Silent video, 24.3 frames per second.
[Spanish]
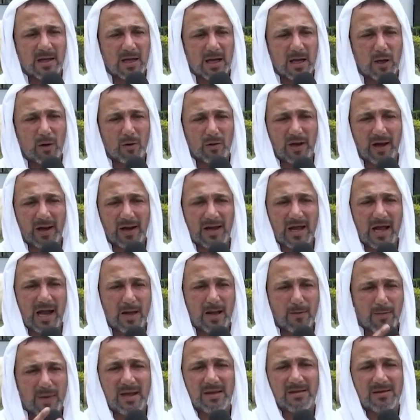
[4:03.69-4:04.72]
en lo que
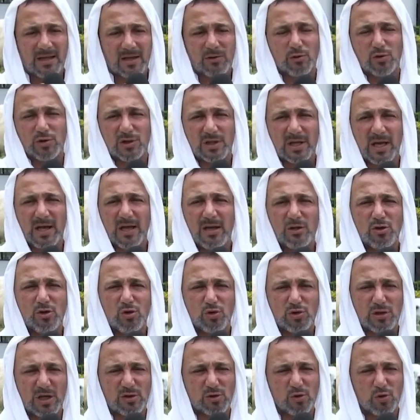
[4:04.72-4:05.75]
realmente sucede en
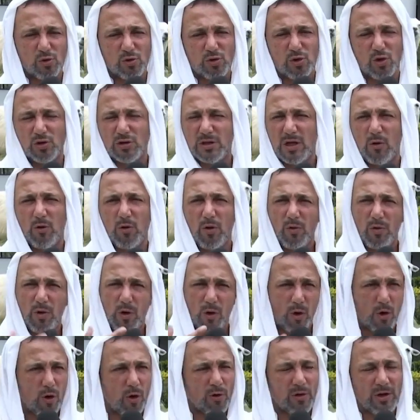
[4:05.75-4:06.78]
sus asuntos
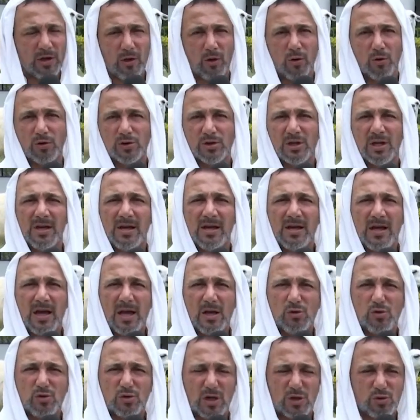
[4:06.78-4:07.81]
neurobiológicos,
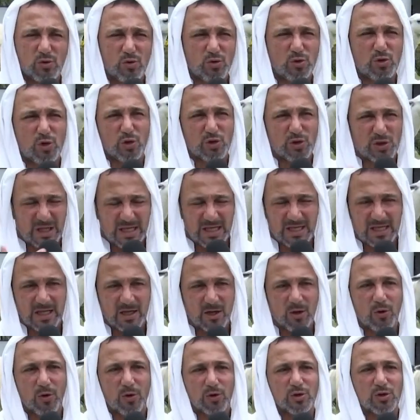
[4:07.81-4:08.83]
en sus asuntos
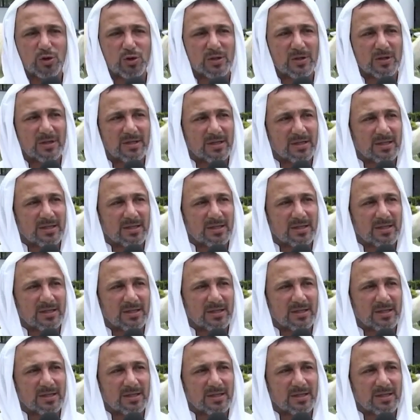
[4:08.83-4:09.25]
psíquicos,